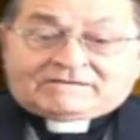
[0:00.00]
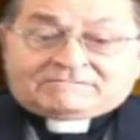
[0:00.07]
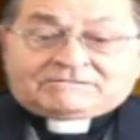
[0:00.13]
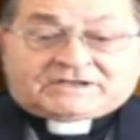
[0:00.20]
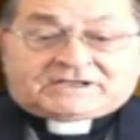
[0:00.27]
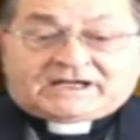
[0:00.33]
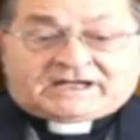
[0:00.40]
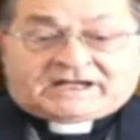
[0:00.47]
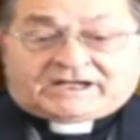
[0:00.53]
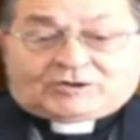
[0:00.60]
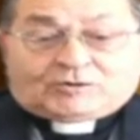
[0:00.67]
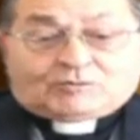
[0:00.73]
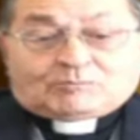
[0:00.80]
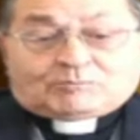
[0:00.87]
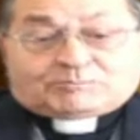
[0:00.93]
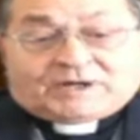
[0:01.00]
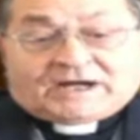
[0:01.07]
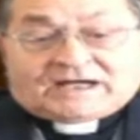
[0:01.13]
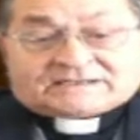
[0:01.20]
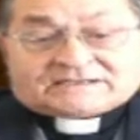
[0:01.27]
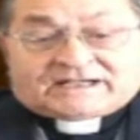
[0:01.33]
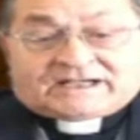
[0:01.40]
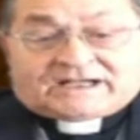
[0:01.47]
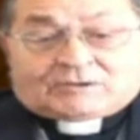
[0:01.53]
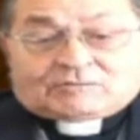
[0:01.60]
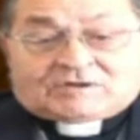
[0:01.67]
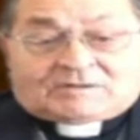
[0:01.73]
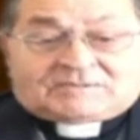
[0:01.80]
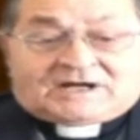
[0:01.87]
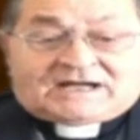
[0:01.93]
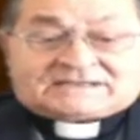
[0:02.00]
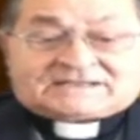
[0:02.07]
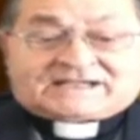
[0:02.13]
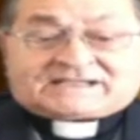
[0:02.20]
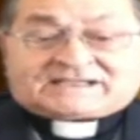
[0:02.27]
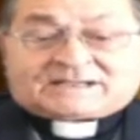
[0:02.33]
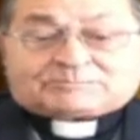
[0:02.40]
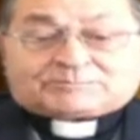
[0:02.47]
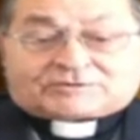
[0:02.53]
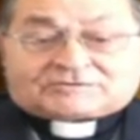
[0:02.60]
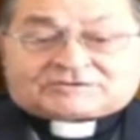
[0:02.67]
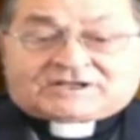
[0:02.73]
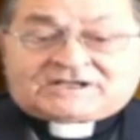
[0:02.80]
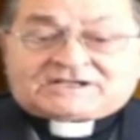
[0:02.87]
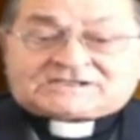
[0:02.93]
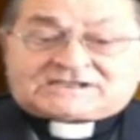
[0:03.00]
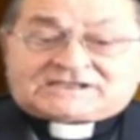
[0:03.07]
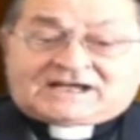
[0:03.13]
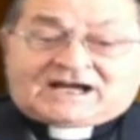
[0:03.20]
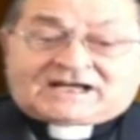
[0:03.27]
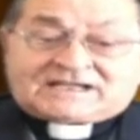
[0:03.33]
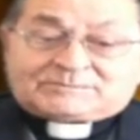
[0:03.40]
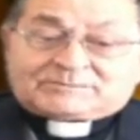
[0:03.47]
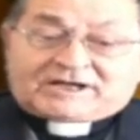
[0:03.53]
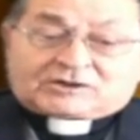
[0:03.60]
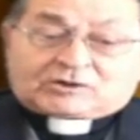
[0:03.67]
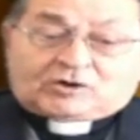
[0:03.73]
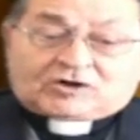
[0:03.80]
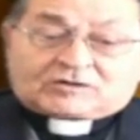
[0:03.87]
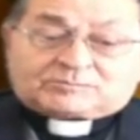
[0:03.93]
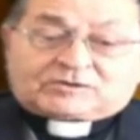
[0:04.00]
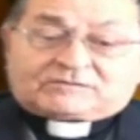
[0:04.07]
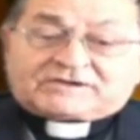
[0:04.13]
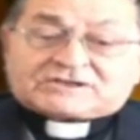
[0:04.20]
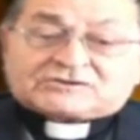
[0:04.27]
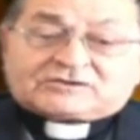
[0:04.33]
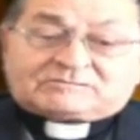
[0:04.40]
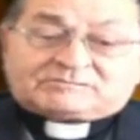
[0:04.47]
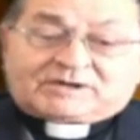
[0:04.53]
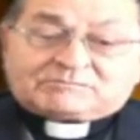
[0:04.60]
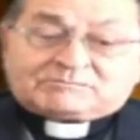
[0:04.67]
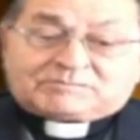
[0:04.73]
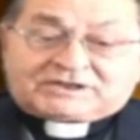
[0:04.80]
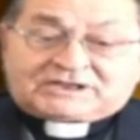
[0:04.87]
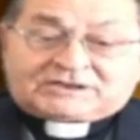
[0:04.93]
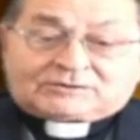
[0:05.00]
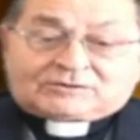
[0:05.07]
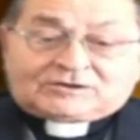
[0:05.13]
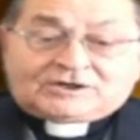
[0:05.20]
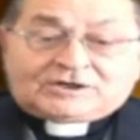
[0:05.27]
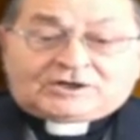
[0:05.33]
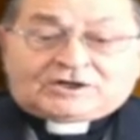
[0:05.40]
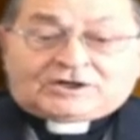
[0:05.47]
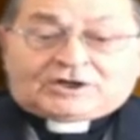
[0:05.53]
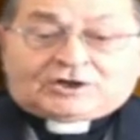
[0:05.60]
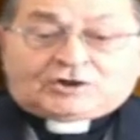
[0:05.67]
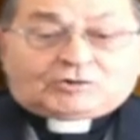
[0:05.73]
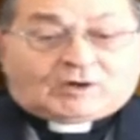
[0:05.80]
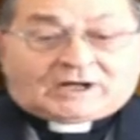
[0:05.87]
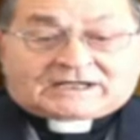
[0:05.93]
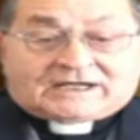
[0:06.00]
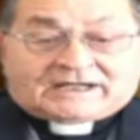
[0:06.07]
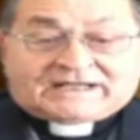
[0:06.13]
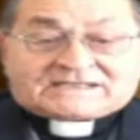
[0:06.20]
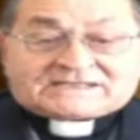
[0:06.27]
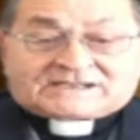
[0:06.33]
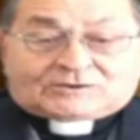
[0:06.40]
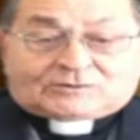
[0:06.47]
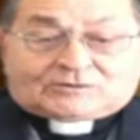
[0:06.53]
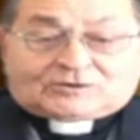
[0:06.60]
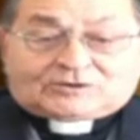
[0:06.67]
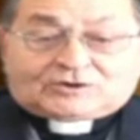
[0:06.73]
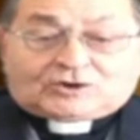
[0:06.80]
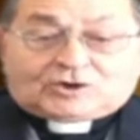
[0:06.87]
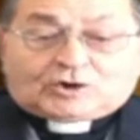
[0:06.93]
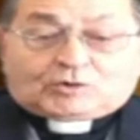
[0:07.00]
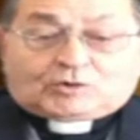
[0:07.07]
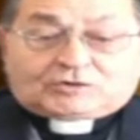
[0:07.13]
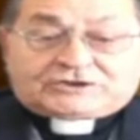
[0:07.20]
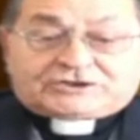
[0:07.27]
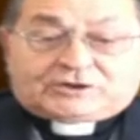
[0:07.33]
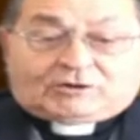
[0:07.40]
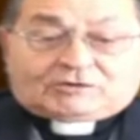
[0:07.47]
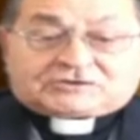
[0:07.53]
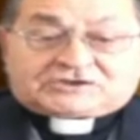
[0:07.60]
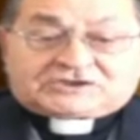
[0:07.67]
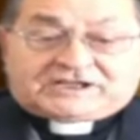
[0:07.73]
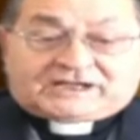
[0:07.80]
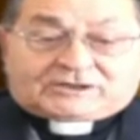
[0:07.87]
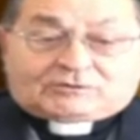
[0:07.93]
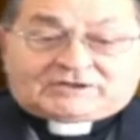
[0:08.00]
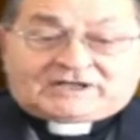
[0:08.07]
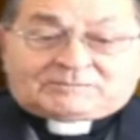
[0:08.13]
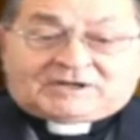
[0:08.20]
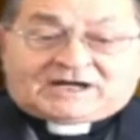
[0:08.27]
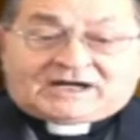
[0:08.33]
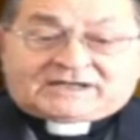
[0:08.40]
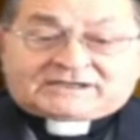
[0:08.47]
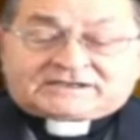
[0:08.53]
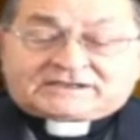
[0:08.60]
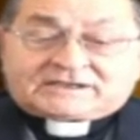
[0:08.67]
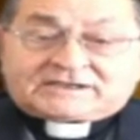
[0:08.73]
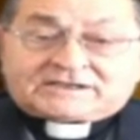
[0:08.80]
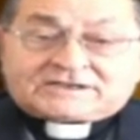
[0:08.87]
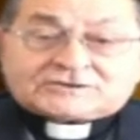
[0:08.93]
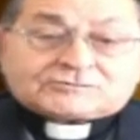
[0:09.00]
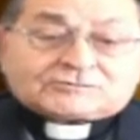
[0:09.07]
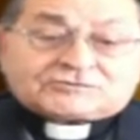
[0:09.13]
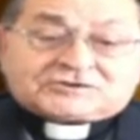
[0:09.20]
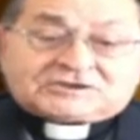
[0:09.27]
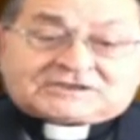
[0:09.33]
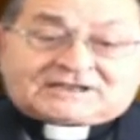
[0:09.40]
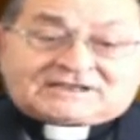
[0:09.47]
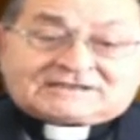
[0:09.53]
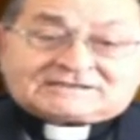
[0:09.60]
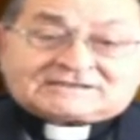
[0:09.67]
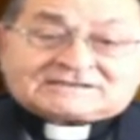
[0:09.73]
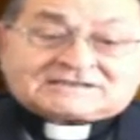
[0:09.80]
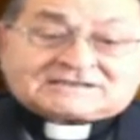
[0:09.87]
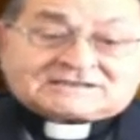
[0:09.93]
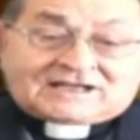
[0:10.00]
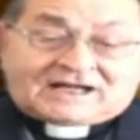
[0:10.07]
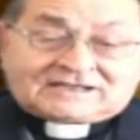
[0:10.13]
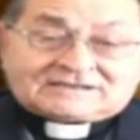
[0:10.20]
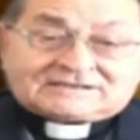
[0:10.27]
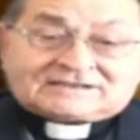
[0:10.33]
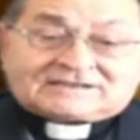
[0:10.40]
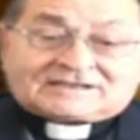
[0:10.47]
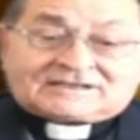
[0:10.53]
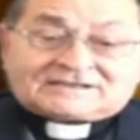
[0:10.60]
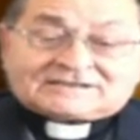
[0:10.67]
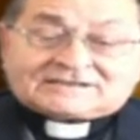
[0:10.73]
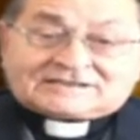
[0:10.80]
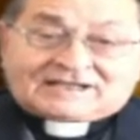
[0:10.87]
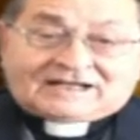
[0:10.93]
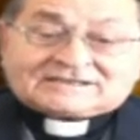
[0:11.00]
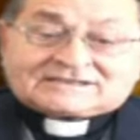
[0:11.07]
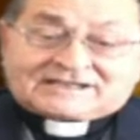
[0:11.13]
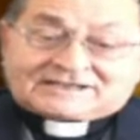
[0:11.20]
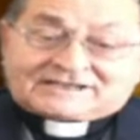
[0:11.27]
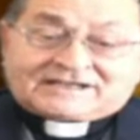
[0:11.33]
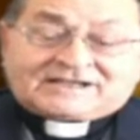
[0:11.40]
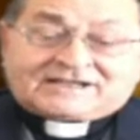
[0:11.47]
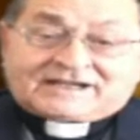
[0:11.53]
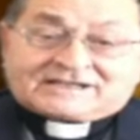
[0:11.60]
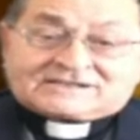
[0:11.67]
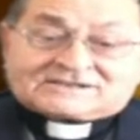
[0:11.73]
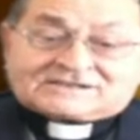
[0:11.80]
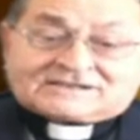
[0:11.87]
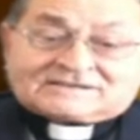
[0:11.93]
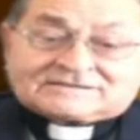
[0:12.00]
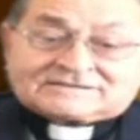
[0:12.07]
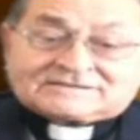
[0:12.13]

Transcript: Vedere un padre e una madre che protesi anima e corpo verso il bambino, lo accarezzano con gli occhi e con le mani, suscita tanta, tanta tenerezza.